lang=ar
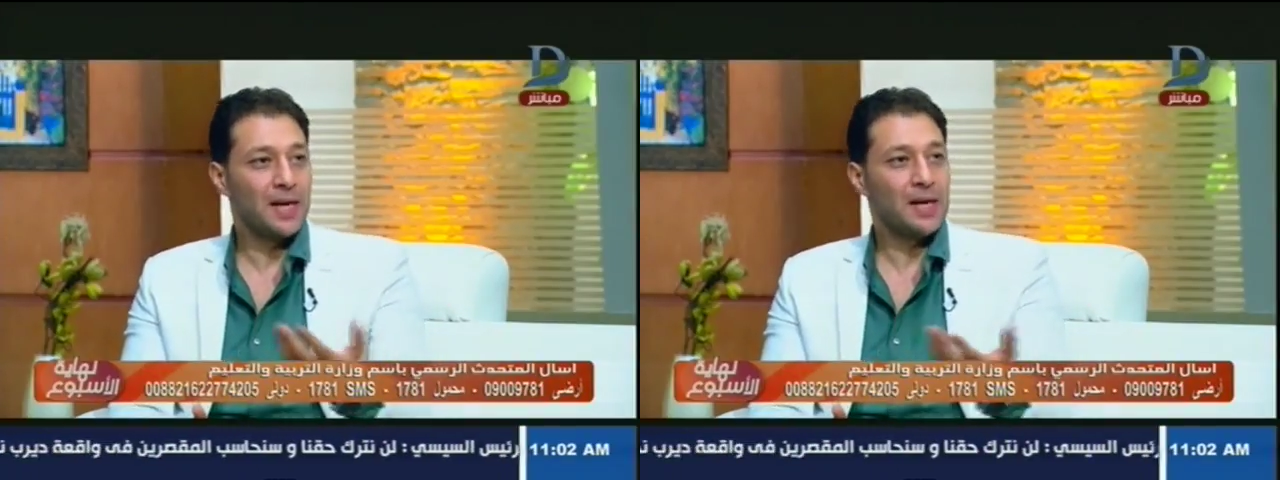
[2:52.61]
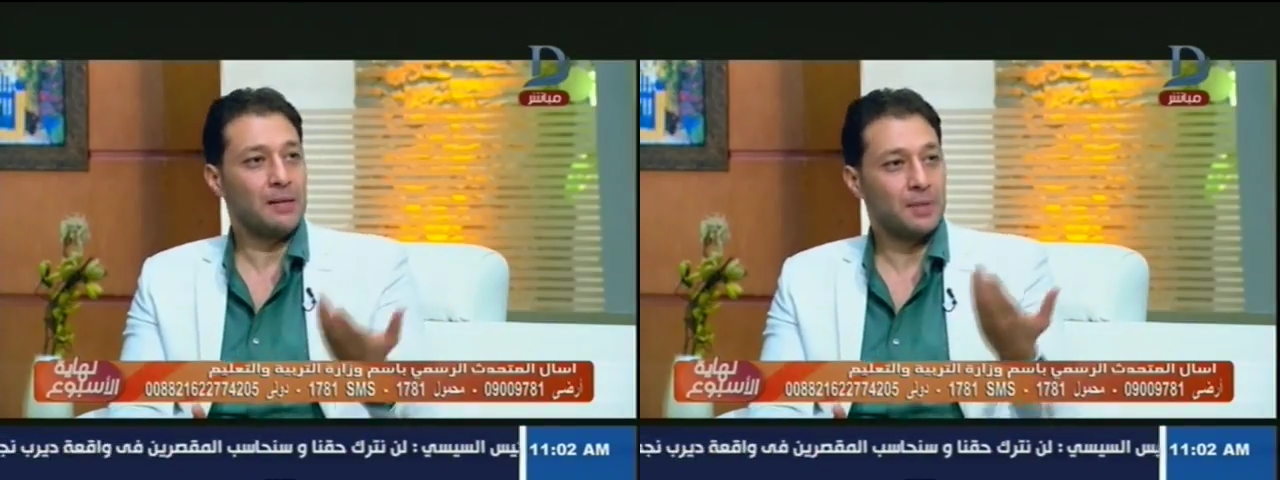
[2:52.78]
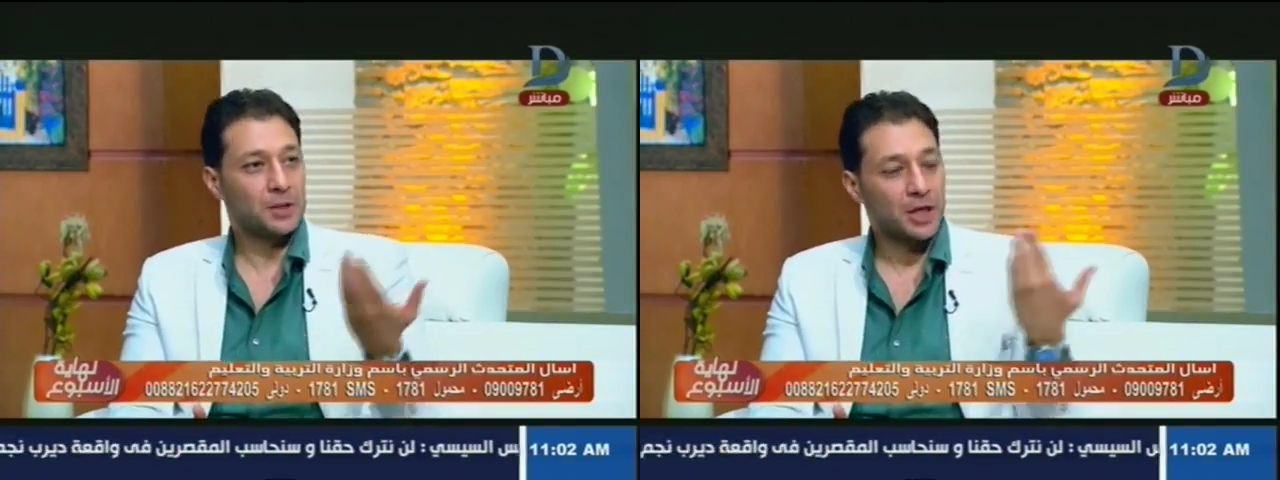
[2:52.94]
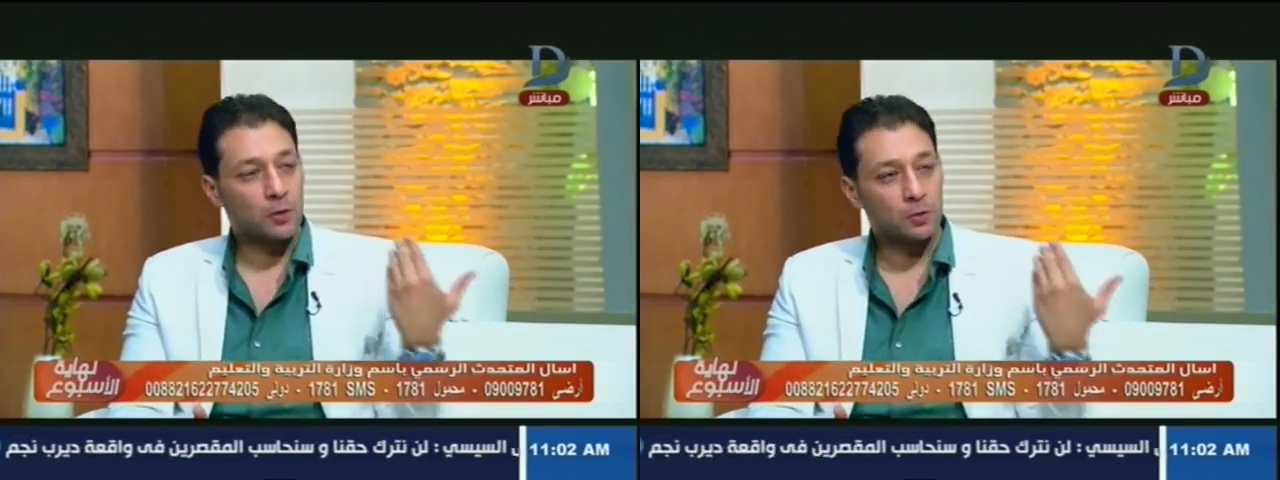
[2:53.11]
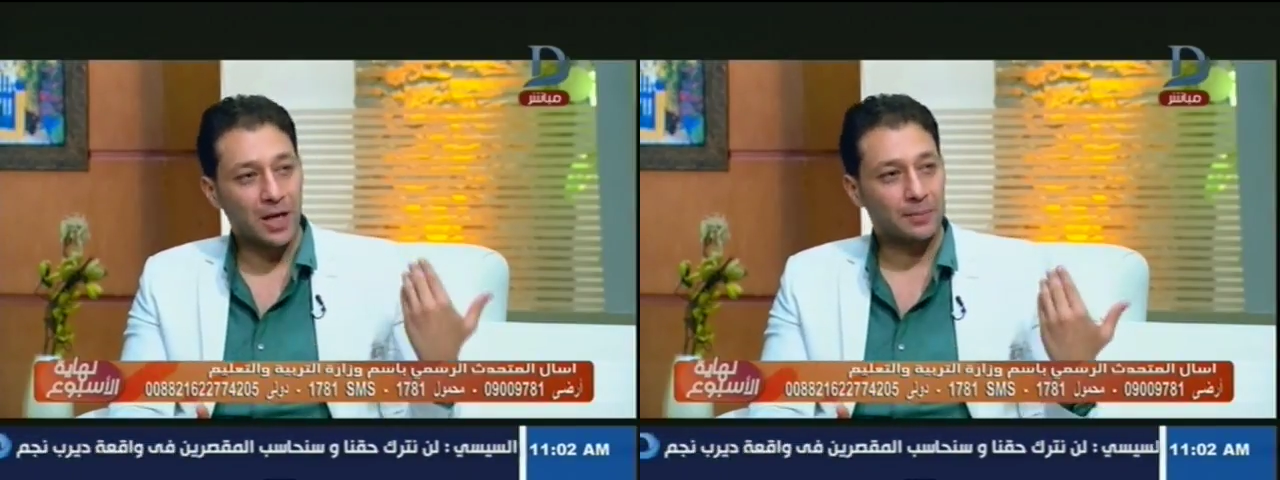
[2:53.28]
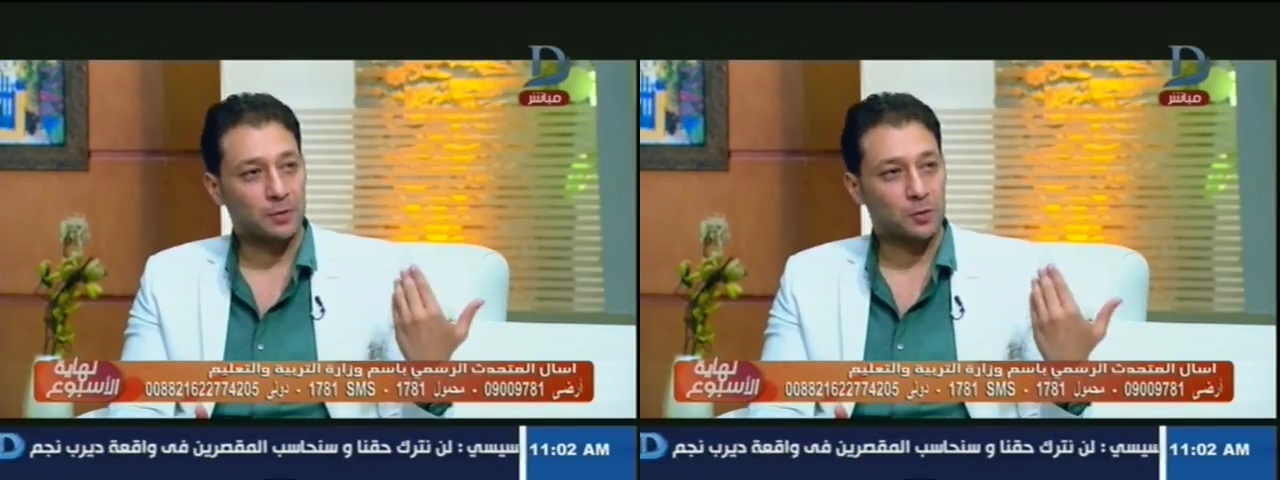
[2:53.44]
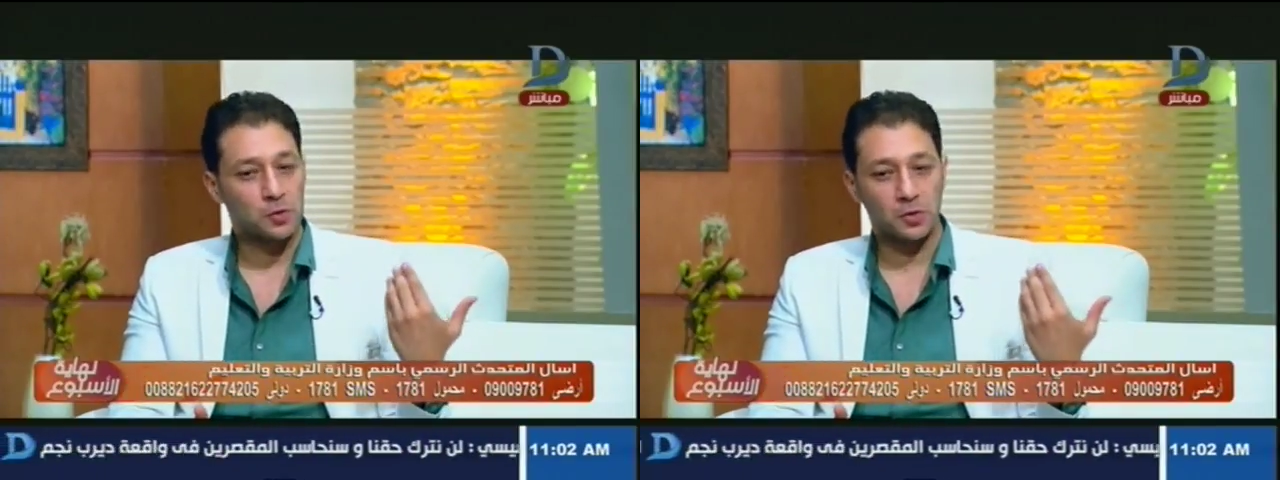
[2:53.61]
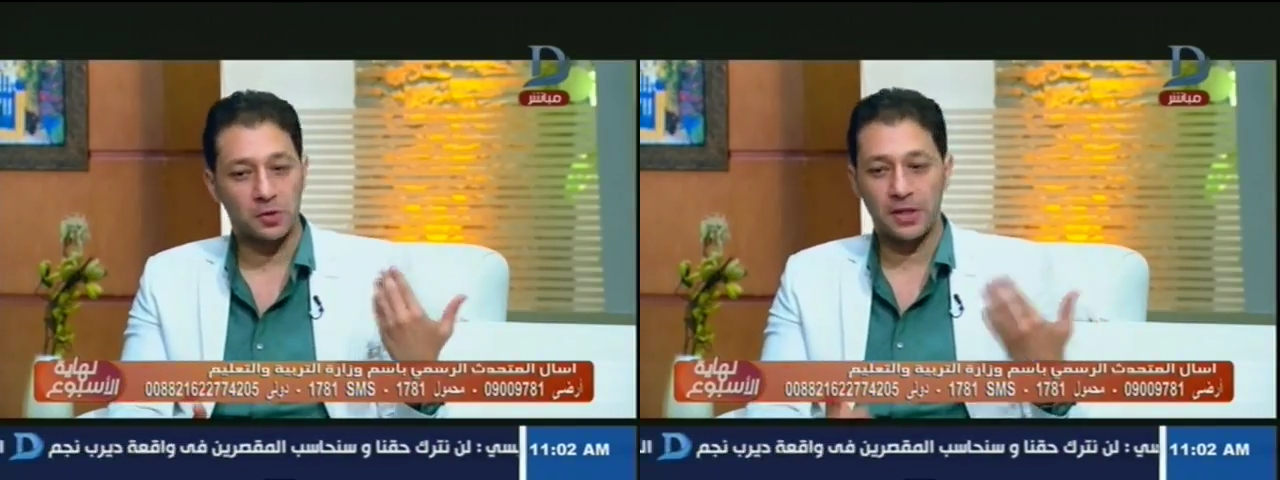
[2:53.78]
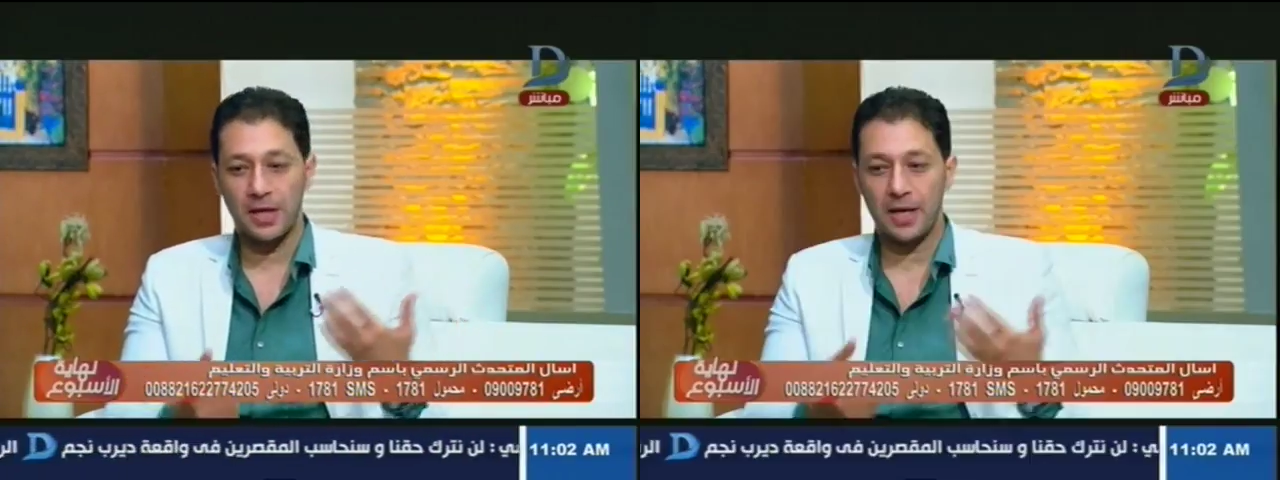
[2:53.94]
ده المشاكل كنت حضرتك
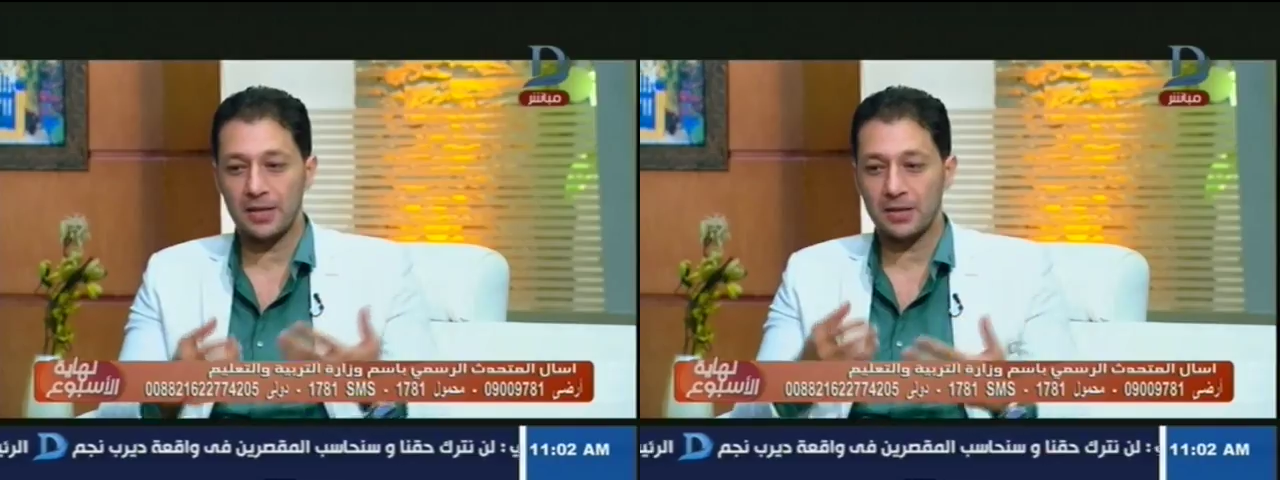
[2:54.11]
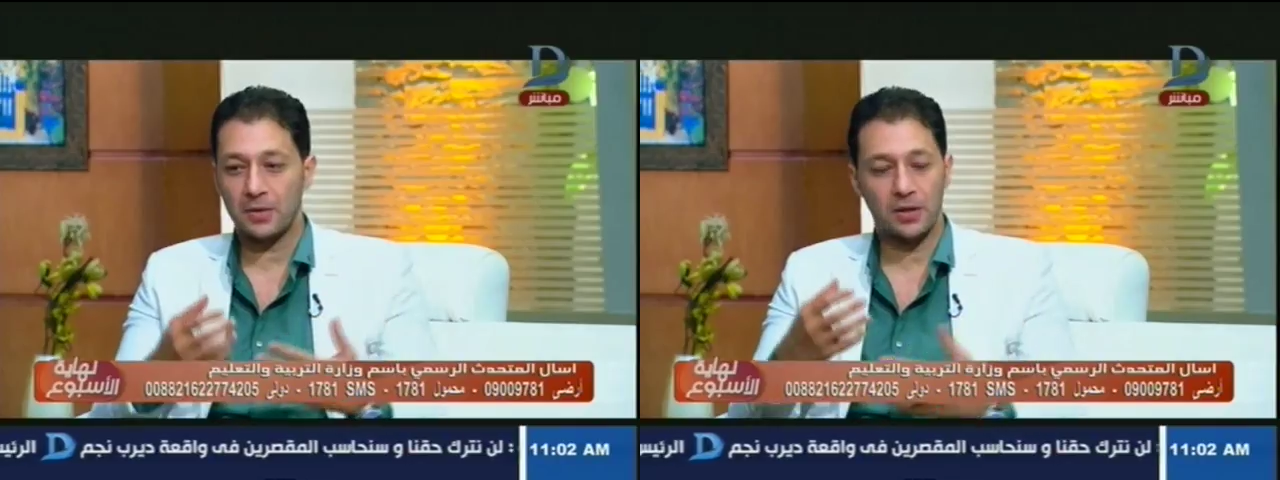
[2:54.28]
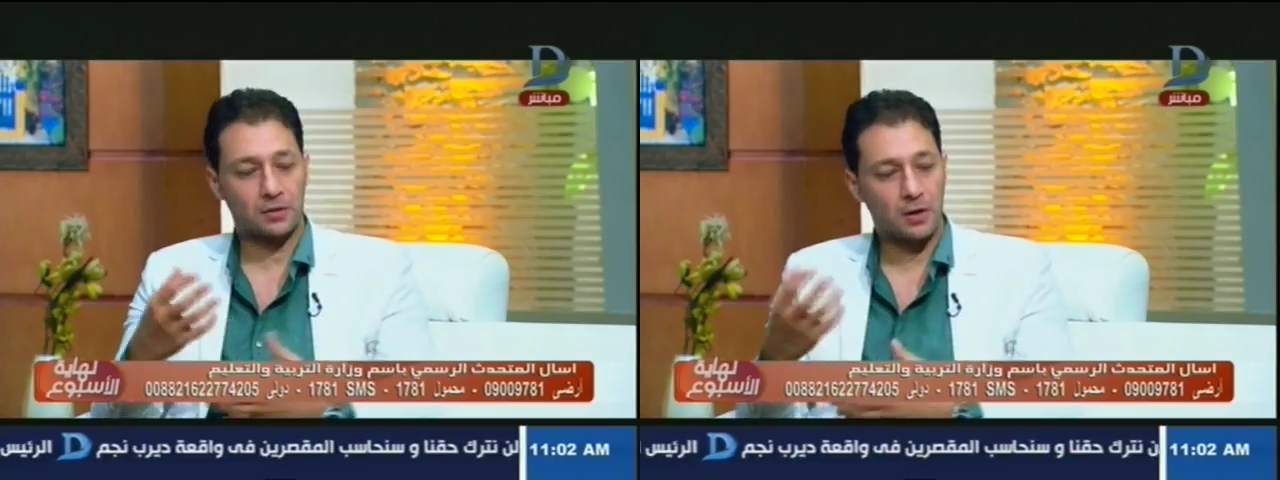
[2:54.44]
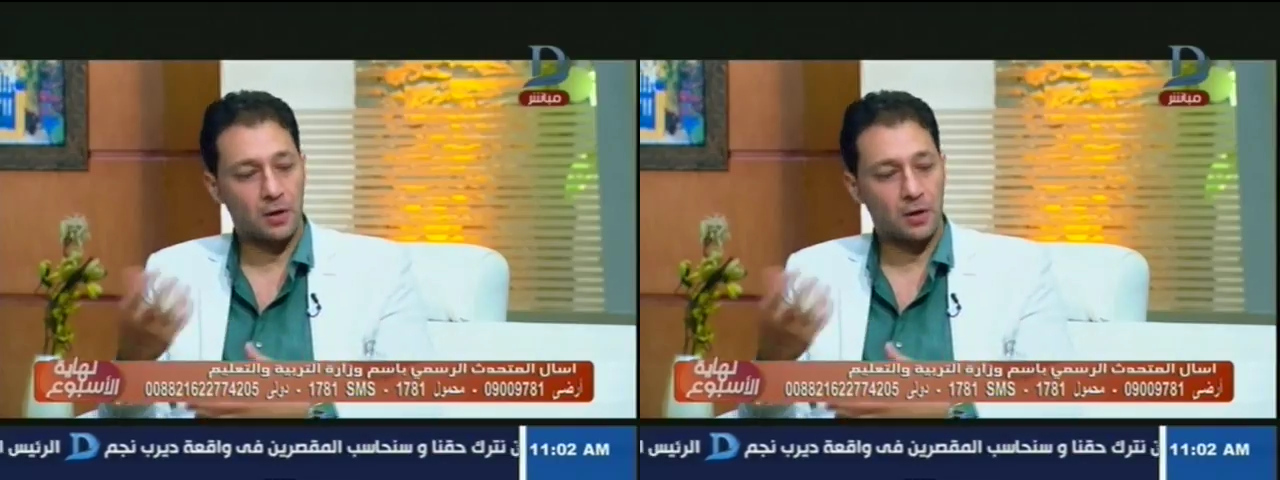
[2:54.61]
بترصديها سواء